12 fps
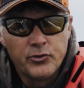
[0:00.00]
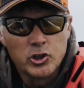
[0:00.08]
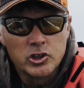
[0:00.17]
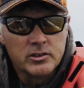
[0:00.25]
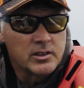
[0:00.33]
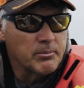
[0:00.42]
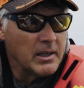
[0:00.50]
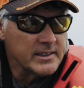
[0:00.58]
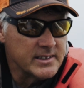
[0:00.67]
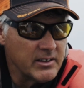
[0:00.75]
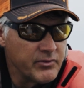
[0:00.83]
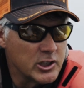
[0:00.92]
fischen. Das macht
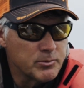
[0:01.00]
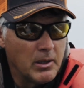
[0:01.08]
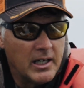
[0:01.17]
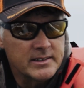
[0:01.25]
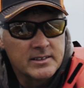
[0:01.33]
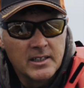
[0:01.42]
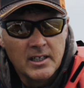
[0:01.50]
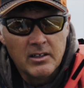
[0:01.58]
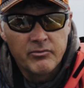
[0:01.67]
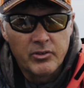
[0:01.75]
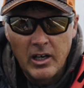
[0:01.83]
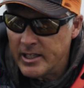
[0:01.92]
sehr viel Spaß.
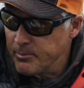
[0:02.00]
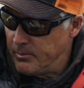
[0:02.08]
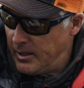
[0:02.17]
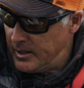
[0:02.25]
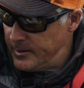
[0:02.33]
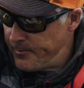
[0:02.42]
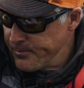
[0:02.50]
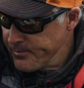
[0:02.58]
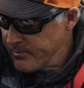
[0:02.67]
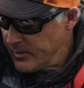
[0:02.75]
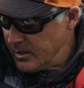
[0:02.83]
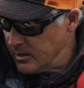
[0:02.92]
Vielleicht mal
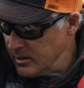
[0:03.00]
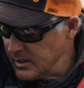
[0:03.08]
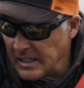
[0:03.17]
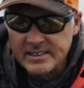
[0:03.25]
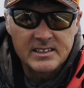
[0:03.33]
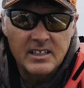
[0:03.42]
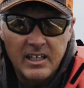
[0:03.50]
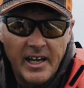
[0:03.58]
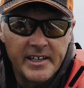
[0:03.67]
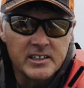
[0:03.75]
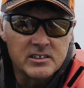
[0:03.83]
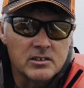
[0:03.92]
äh, ein ganz
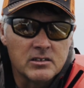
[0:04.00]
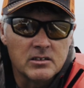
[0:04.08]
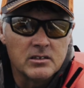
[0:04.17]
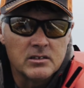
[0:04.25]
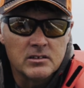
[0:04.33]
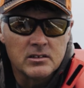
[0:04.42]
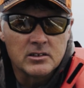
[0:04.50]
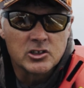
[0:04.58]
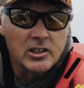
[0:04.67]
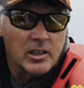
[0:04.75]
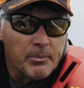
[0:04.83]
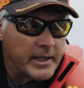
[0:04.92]
kleines äh, äh,
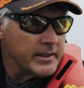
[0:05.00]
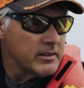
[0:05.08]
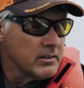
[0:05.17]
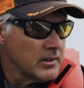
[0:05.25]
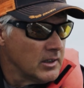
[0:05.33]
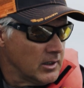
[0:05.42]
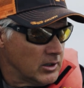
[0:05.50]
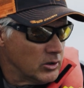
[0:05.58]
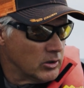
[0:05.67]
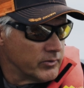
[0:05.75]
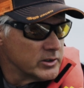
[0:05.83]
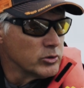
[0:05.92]
Chatterbait,
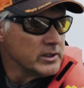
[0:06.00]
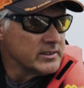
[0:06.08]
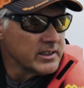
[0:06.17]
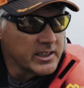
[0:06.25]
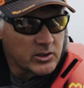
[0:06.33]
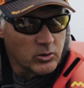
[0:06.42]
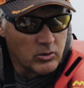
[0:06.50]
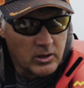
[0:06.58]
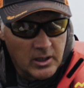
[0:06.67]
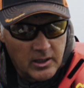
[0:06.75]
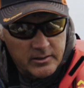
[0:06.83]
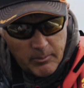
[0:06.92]
irgendwie so diese Richtung.
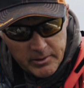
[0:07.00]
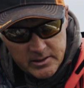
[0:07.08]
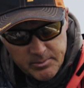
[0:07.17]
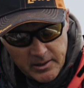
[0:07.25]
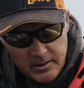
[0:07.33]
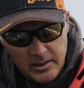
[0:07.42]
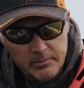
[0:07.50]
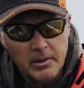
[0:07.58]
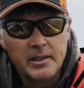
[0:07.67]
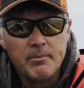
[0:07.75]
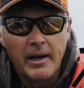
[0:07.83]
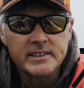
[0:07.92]
Damit ist man, hat man
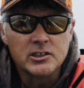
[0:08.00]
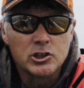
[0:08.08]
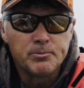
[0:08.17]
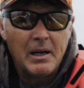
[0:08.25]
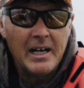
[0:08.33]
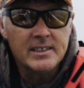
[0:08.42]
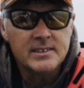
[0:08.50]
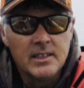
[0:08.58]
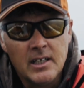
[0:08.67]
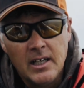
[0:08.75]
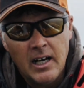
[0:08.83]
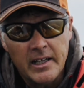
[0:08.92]
den meisten Spaß,
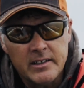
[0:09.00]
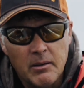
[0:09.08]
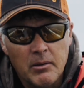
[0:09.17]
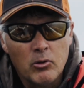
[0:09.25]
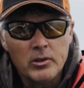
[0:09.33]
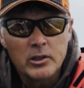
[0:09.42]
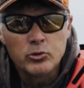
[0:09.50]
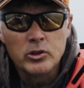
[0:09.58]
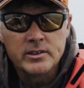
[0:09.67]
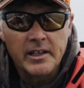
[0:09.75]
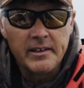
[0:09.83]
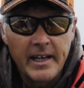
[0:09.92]
hat aber auch natürlich
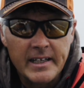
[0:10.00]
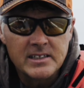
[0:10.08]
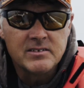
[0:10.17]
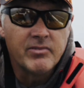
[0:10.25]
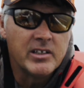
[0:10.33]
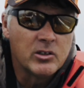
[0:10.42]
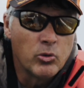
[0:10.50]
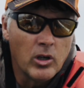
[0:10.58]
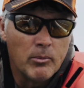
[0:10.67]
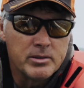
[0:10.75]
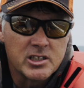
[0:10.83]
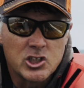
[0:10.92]
seine Grenzen, wenn die Köder
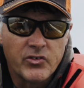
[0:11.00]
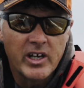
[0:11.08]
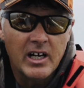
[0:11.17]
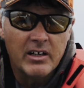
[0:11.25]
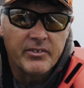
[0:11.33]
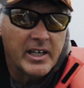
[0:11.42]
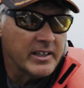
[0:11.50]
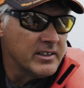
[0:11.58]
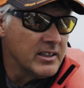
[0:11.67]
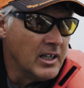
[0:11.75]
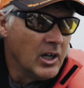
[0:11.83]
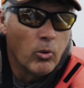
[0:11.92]
ein bisschen schwerer werden
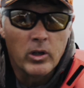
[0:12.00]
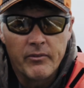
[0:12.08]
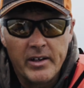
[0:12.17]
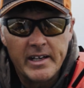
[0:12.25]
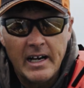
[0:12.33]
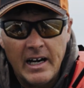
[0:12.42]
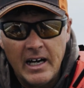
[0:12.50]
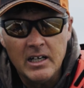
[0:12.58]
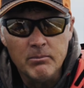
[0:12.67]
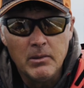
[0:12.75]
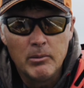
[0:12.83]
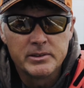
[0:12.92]
oder wenn der
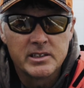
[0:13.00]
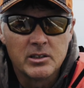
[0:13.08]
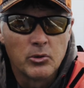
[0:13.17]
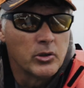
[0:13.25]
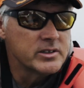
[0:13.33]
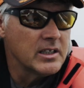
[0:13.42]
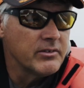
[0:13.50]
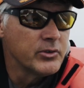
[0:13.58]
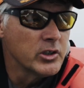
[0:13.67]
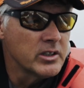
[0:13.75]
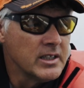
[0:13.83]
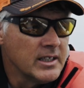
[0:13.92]
Haken mal ein bisschen größer
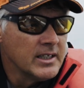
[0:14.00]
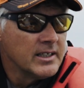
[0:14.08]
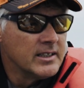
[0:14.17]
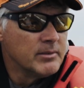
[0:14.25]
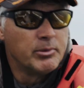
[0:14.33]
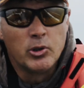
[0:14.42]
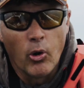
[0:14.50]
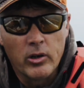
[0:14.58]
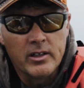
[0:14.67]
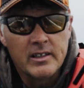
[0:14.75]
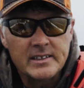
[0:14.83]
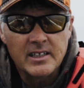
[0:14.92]
wird, äh,
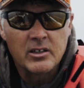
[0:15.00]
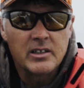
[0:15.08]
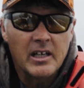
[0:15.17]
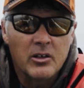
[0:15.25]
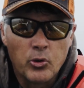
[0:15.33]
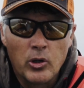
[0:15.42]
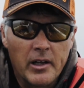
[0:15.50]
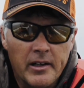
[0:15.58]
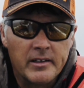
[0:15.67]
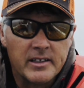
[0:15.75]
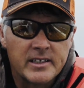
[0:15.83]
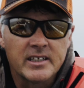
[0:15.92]
bedeutet dass der, der Köder
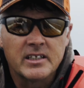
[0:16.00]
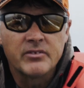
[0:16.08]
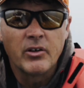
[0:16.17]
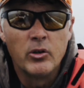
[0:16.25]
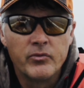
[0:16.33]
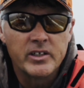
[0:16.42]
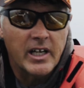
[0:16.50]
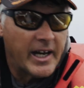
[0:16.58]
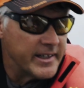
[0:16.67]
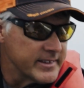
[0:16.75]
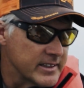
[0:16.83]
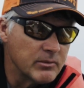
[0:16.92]
dann nicht richtig vernünftig
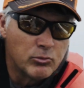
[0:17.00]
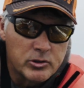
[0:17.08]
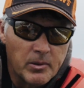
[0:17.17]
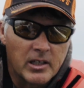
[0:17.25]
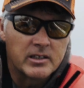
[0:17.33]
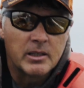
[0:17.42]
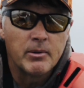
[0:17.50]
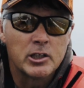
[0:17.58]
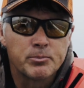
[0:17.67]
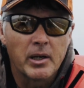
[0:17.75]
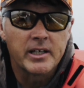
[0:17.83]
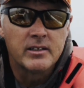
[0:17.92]
eindringt. Dann muss man dann halt
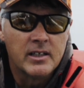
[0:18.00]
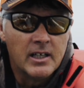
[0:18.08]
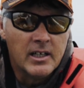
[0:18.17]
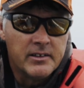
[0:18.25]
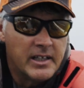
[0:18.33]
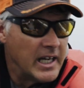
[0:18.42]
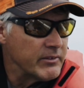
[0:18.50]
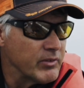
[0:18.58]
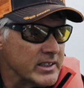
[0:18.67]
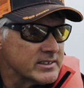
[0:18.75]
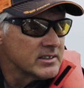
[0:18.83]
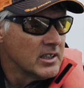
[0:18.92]
dementsprechend eine
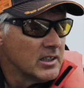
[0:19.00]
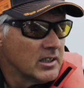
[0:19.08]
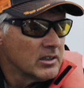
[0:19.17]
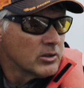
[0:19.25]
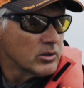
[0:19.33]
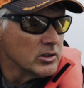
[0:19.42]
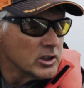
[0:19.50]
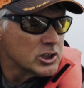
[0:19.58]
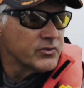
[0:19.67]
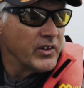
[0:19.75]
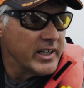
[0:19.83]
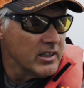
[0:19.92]
etwas äh,
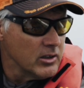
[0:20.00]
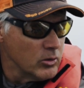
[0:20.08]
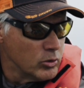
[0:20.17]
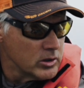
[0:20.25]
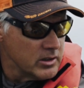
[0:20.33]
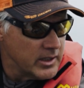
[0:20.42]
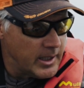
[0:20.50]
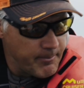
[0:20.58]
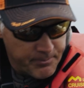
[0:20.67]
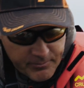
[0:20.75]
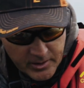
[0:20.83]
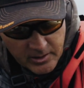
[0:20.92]
schwere Route nehmen.
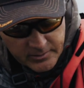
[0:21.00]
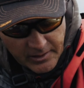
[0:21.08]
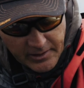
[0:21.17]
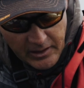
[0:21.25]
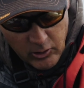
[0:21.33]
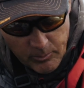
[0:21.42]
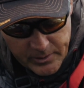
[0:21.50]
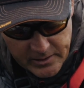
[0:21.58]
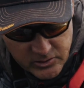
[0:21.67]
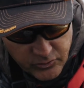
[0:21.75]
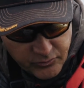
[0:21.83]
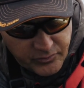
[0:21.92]
Danach kommt dann
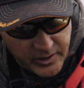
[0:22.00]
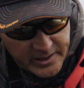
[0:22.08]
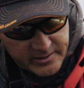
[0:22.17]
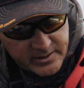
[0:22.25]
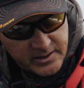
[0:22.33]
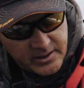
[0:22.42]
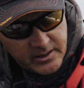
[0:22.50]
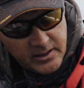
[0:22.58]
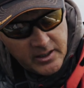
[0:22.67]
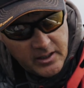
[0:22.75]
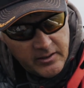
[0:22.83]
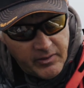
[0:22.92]
so vielleicht die
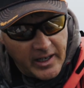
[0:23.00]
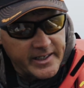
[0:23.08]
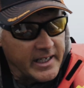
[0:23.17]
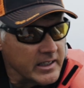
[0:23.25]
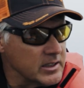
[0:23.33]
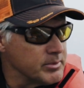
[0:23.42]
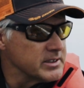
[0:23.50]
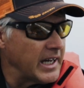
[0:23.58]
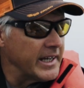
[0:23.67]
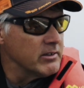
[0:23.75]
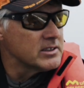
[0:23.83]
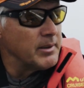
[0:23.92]
Variante bis
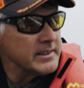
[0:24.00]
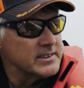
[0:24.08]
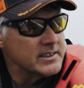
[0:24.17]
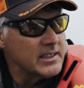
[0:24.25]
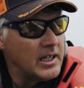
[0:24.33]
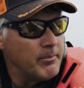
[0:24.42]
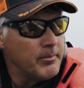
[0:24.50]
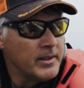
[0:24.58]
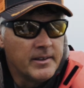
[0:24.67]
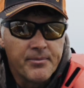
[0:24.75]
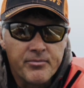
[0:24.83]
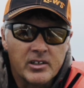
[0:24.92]
21 Gramm.
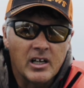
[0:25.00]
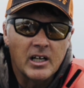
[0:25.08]
Da